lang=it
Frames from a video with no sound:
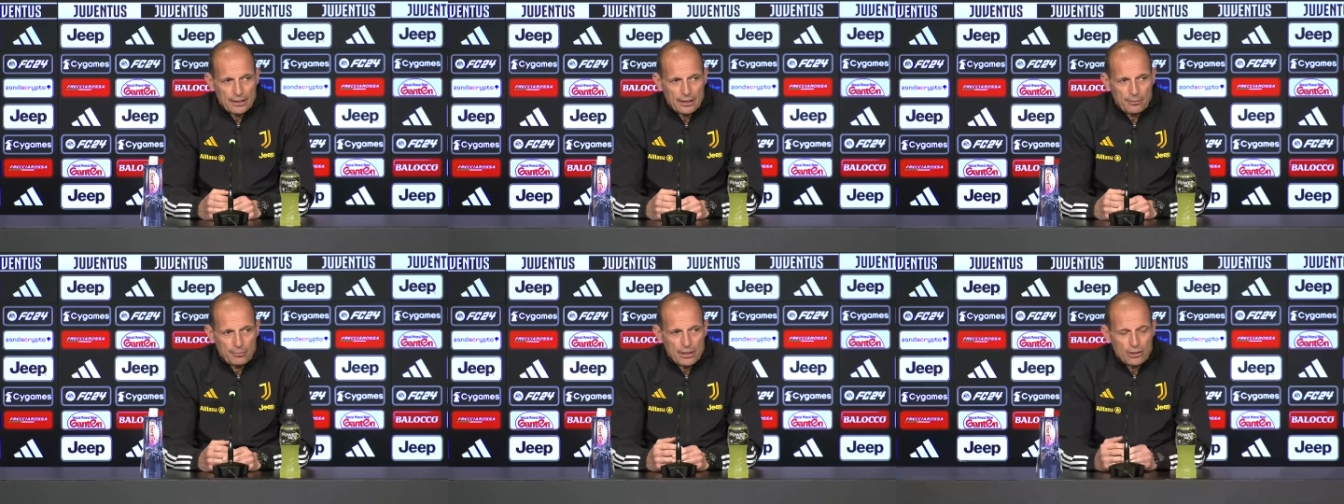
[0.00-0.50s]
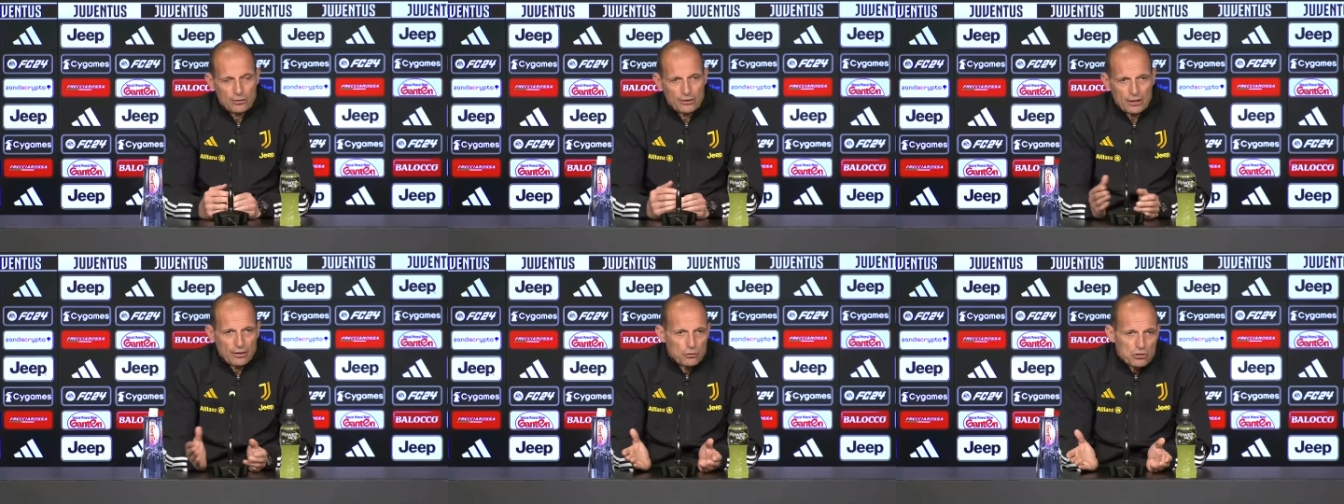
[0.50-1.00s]
abbia
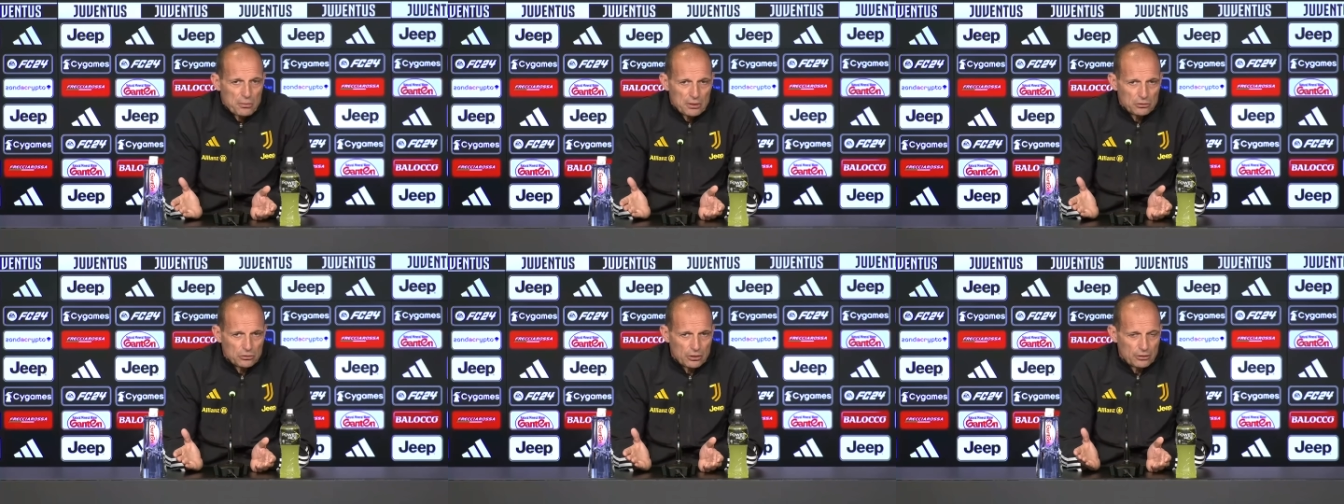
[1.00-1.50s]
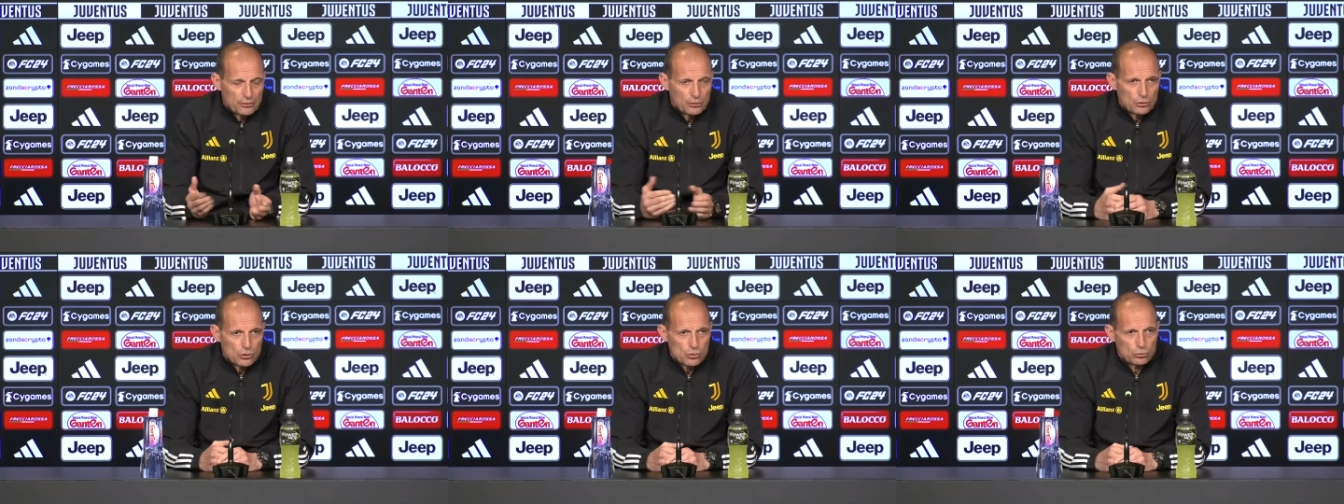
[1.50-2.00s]
rinnovato la fiducia ma non
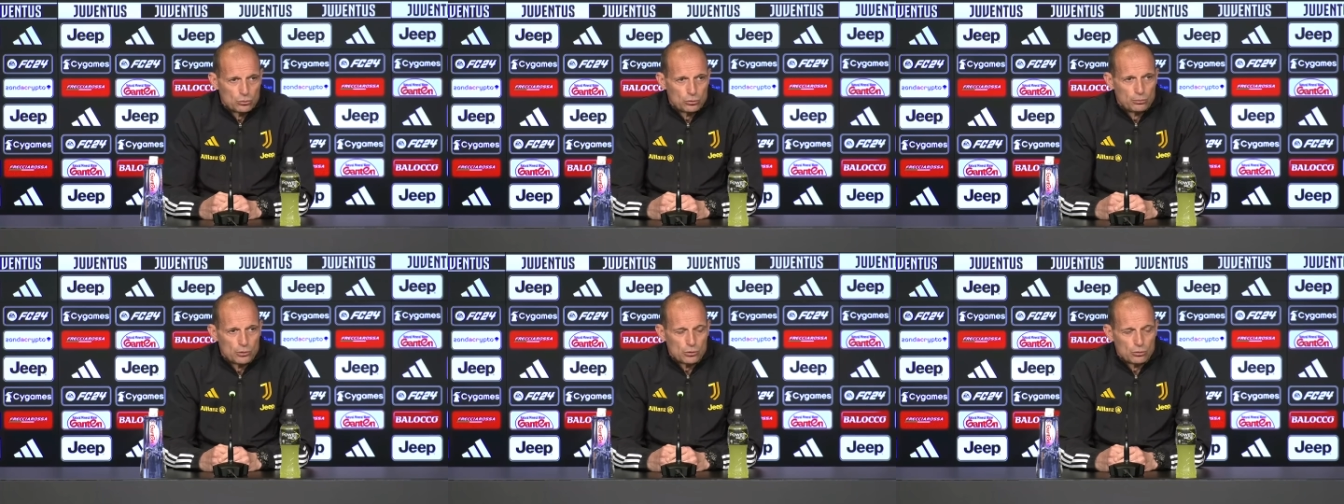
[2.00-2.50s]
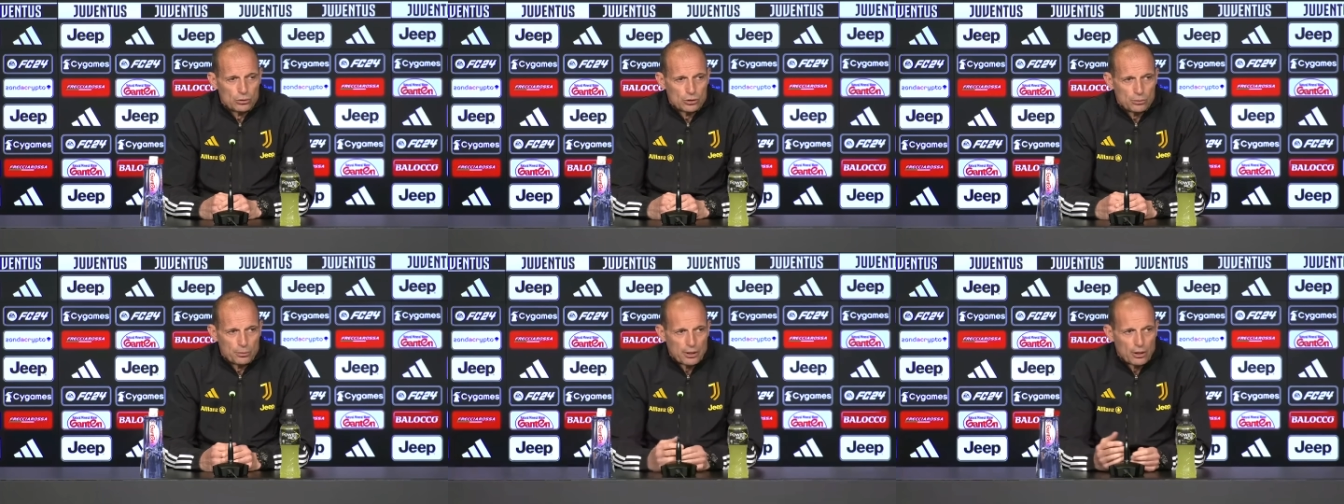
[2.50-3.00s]
avevo nessun dubbio su
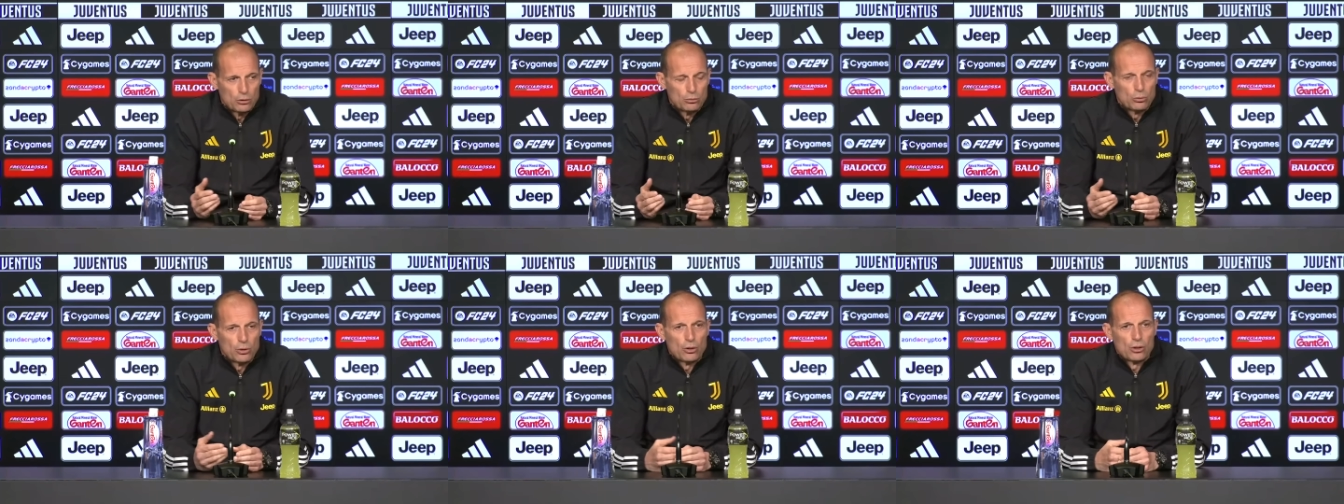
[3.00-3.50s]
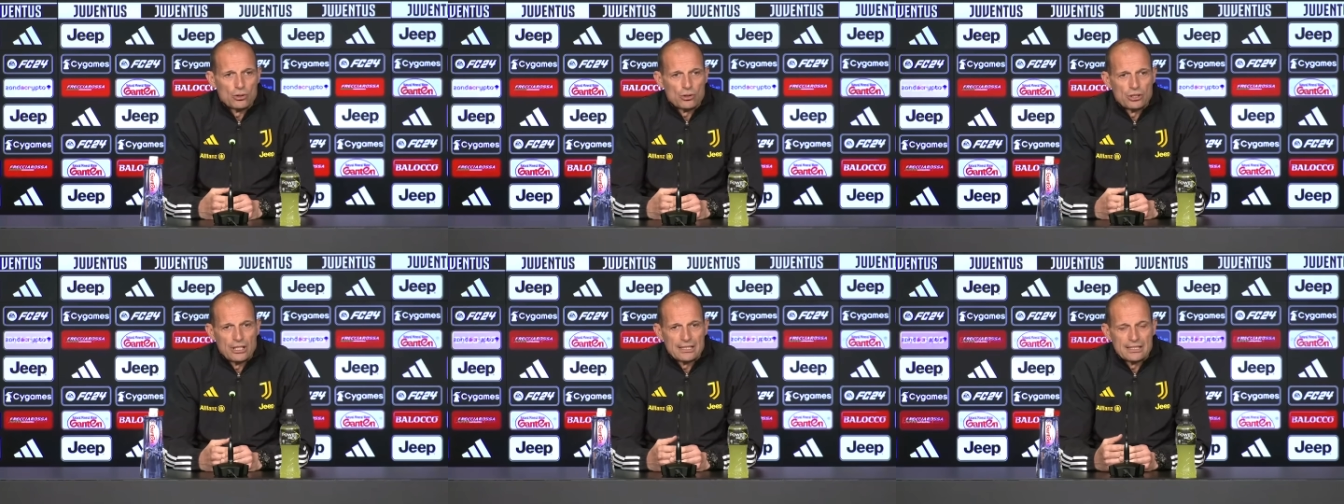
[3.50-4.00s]
questo perché comunque con la
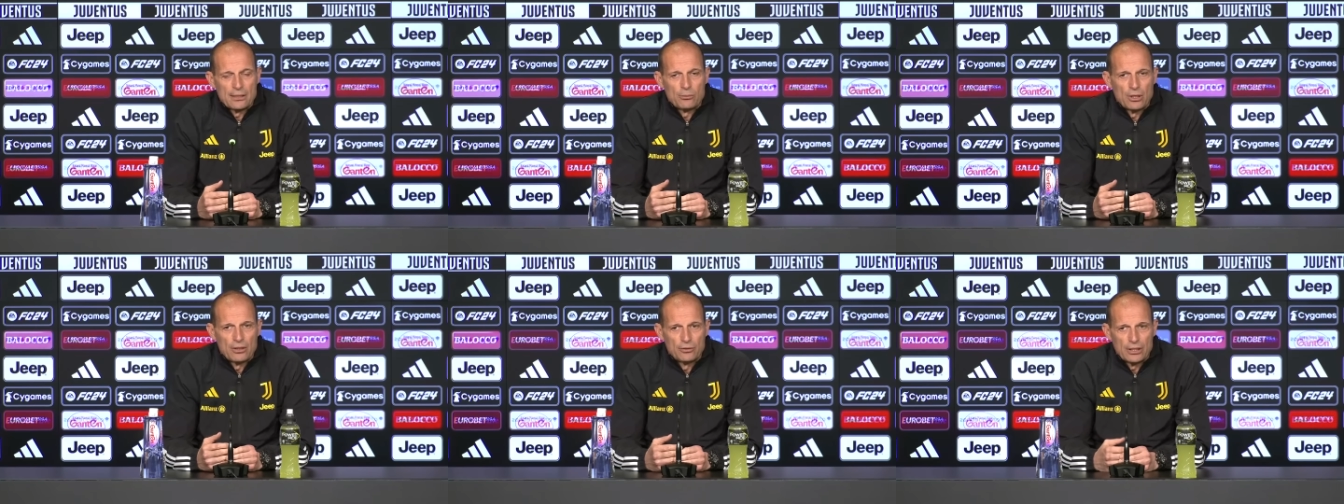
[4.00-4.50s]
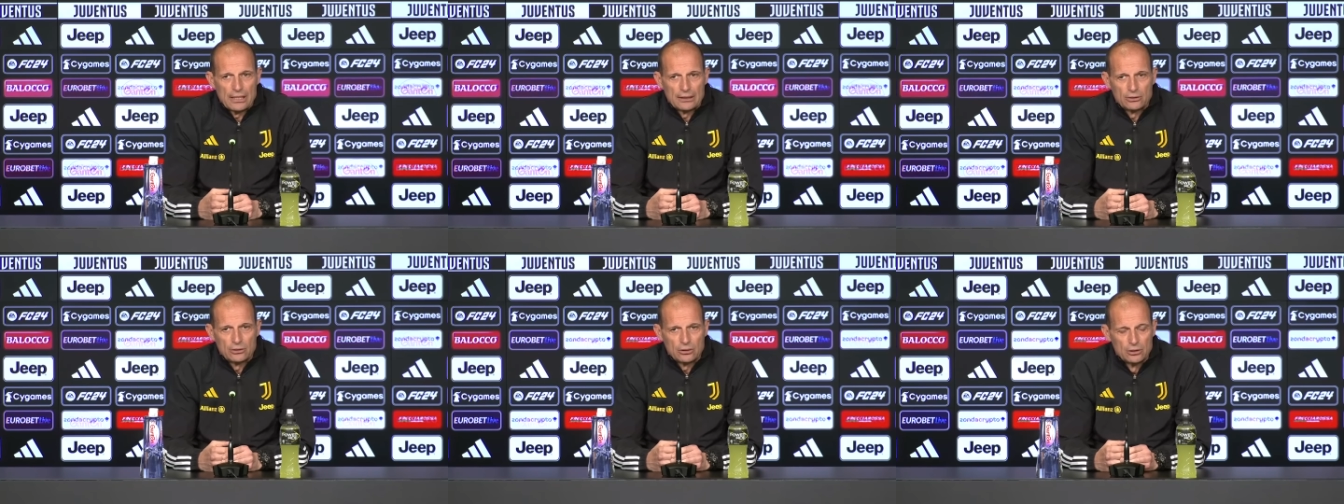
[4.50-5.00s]
società stiamo
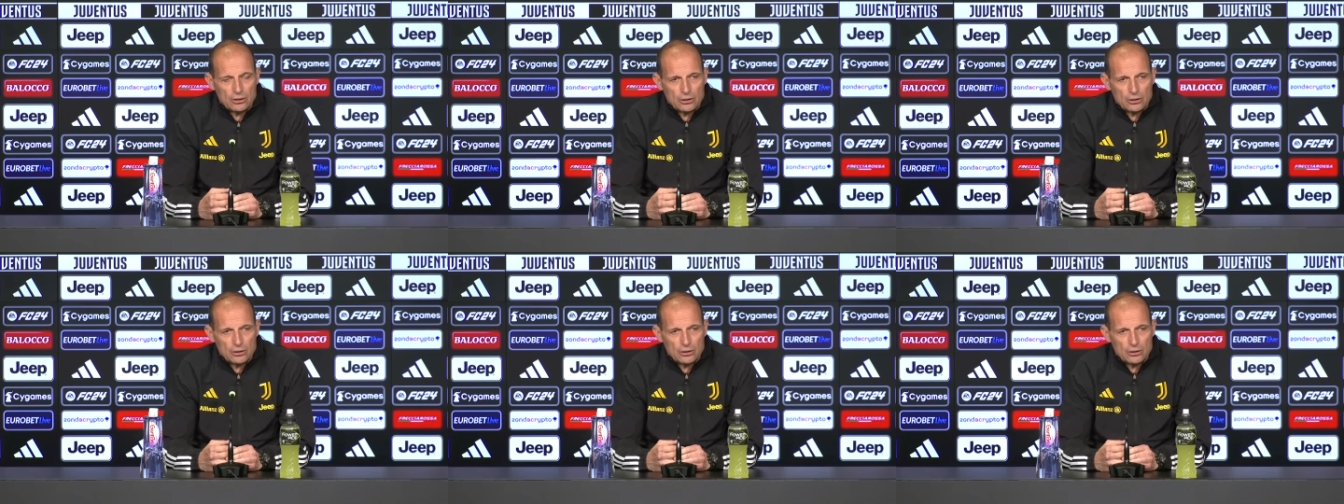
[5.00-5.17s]
lavorando